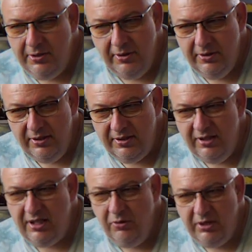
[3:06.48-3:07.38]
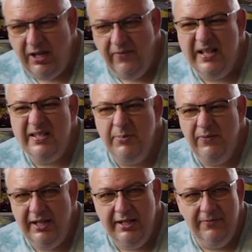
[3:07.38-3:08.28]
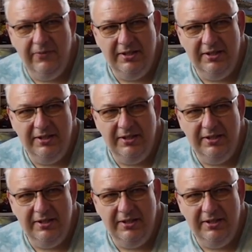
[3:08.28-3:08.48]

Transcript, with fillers: sie können sich auch teilweise bewegen